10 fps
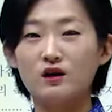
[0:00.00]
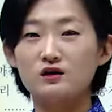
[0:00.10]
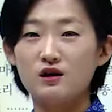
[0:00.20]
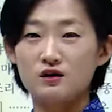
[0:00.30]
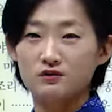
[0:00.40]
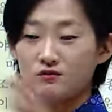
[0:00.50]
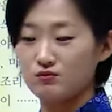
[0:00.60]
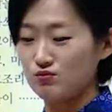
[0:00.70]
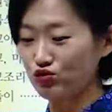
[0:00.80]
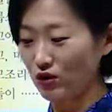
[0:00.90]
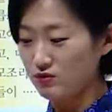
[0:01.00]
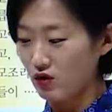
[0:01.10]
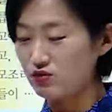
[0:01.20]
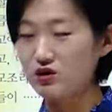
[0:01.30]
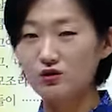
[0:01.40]
그냥 무덤
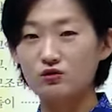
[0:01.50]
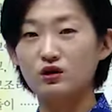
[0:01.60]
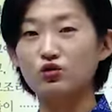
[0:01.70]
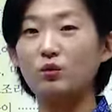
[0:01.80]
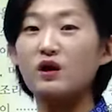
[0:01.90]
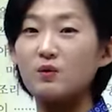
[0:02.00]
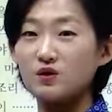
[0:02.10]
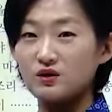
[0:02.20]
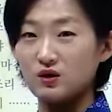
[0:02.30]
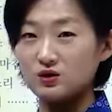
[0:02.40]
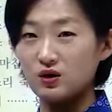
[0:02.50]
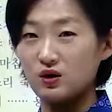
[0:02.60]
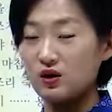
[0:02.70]
연체로 그냥 도망가 버리는 거죠.